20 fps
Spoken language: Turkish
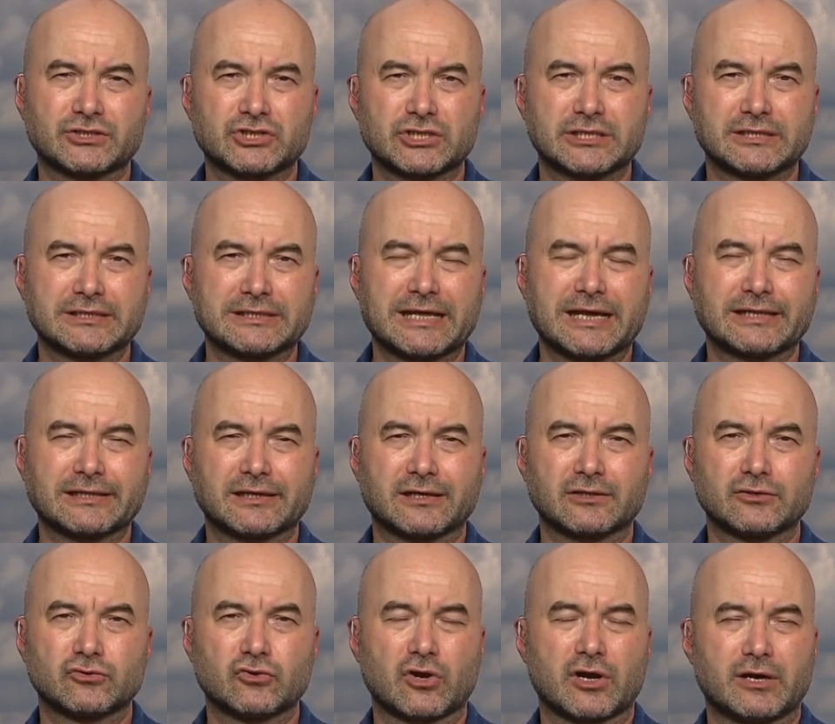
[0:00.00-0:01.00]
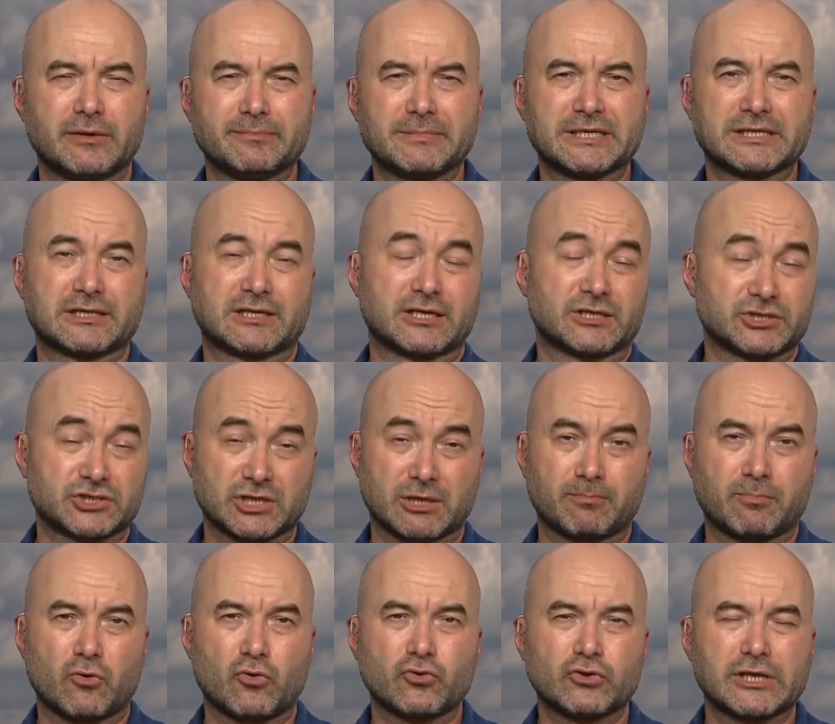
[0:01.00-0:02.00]
Çin'den alıyor. Amerika,
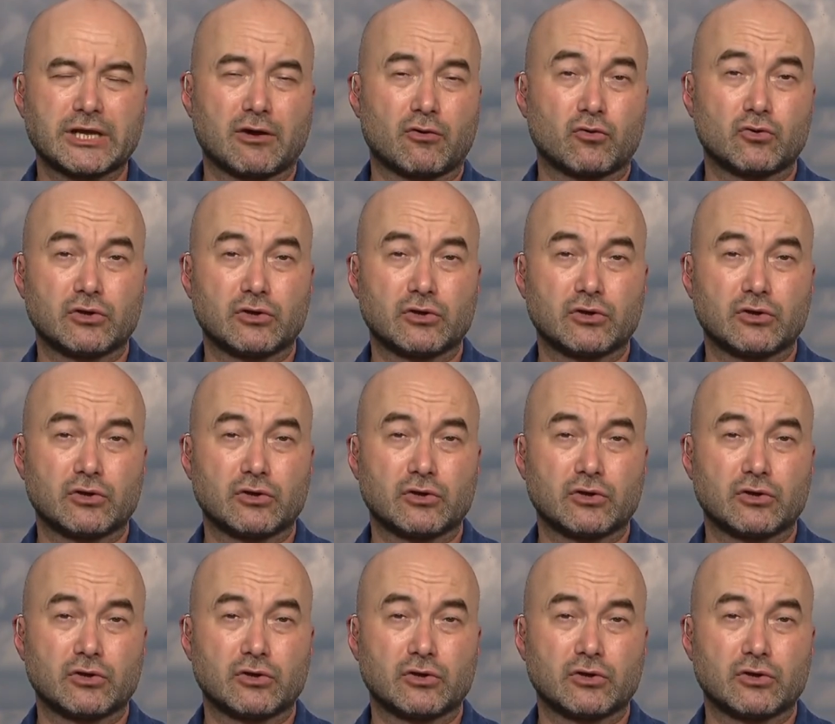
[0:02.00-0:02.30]
Japonya